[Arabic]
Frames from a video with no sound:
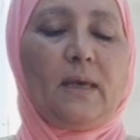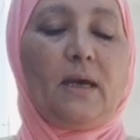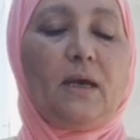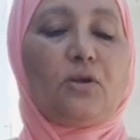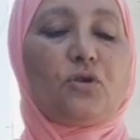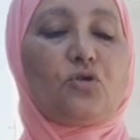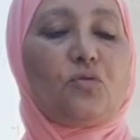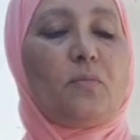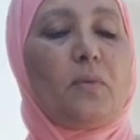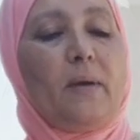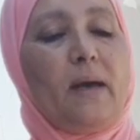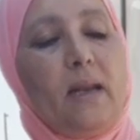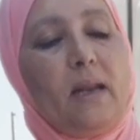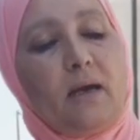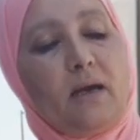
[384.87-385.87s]
ها نتوما
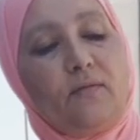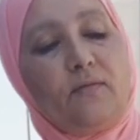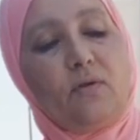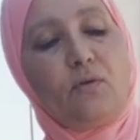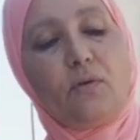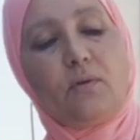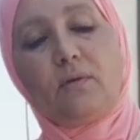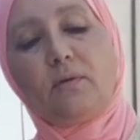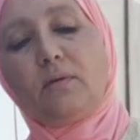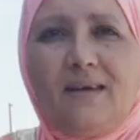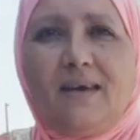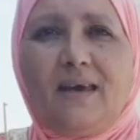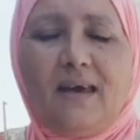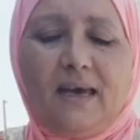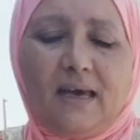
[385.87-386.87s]
بحال هكا في
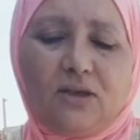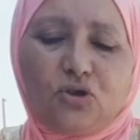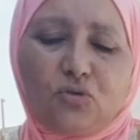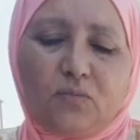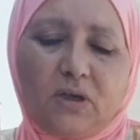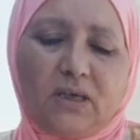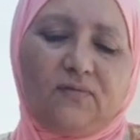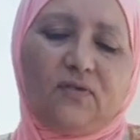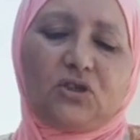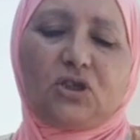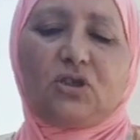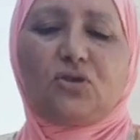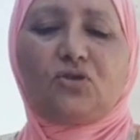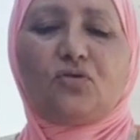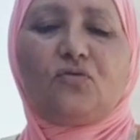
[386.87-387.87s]
ها نتوما
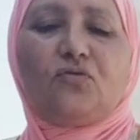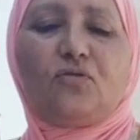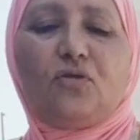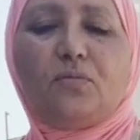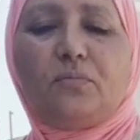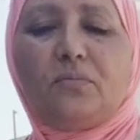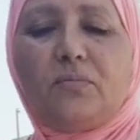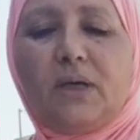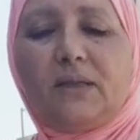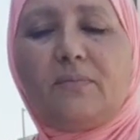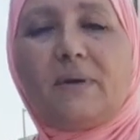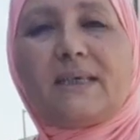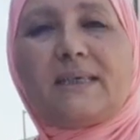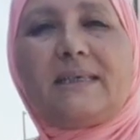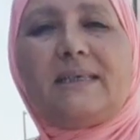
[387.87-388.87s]
كيفاش كتشوفوا من بعد
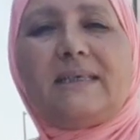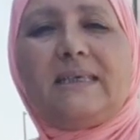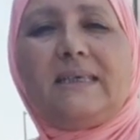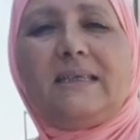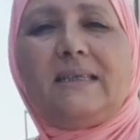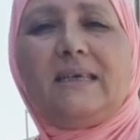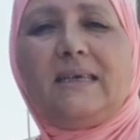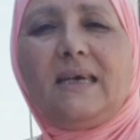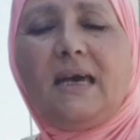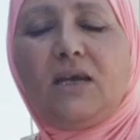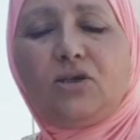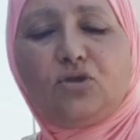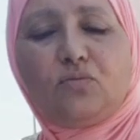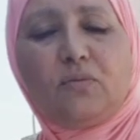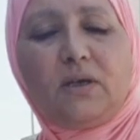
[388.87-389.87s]
ما غسلت يديا ها
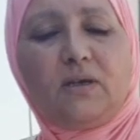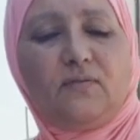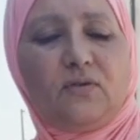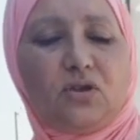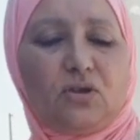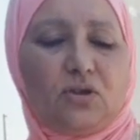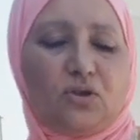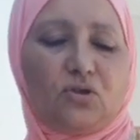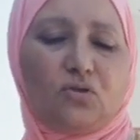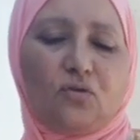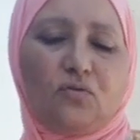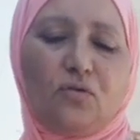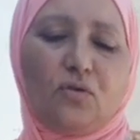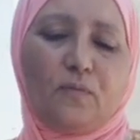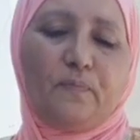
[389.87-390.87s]
نتوما كيفاش
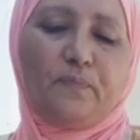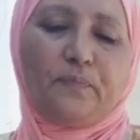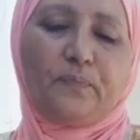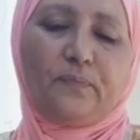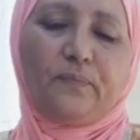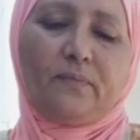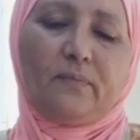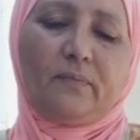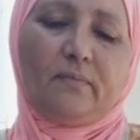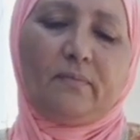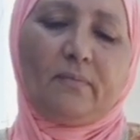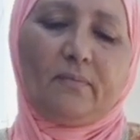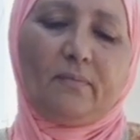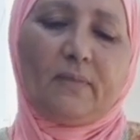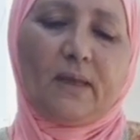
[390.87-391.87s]
كتشوفوا
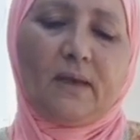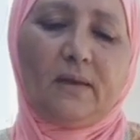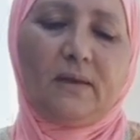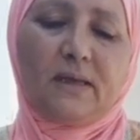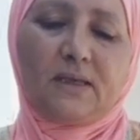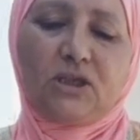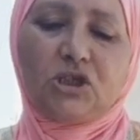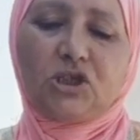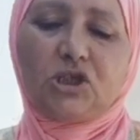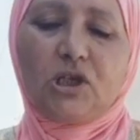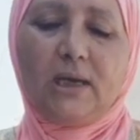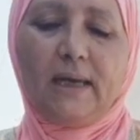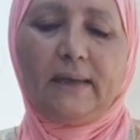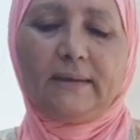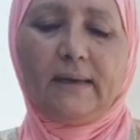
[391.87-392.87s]
النتيجه
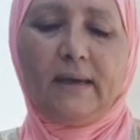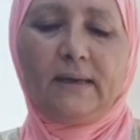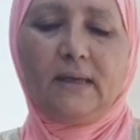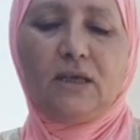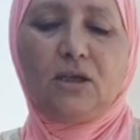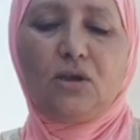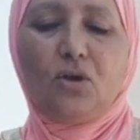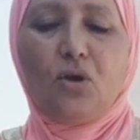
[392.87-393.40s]
اللي عطاني